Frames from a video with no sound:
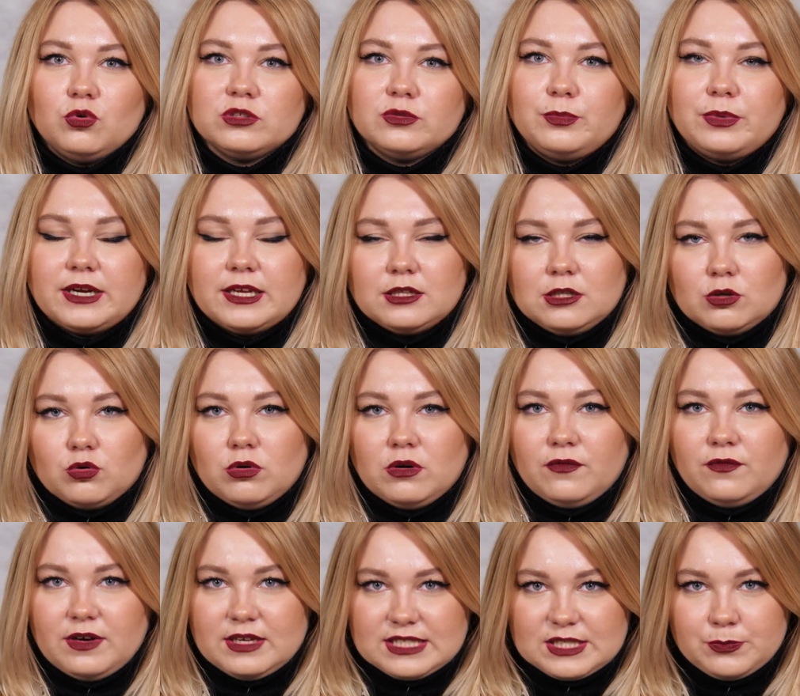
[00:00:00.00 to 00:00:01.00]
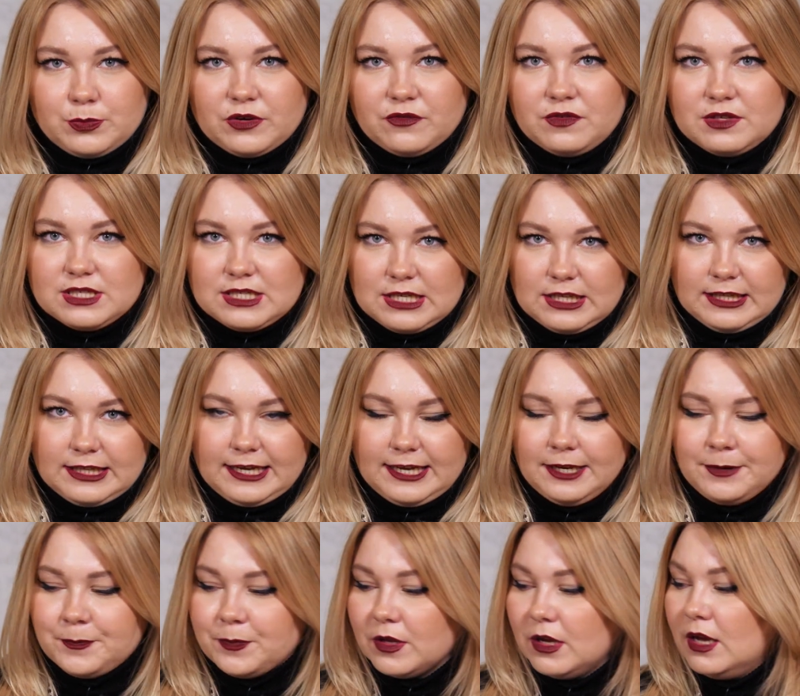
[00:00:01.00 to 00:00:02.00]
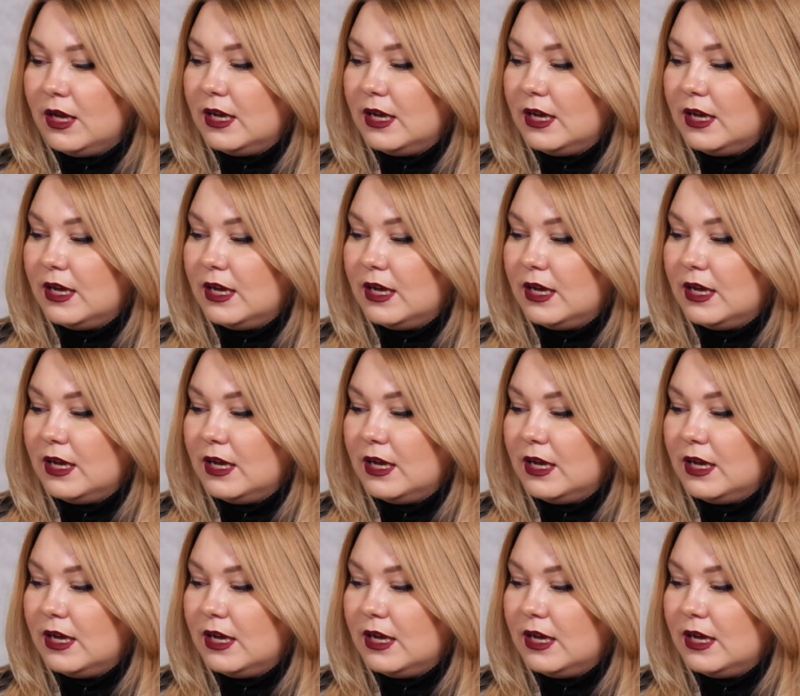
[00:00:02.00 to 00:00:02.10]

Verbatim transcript: от бренда Coafans Professionnel.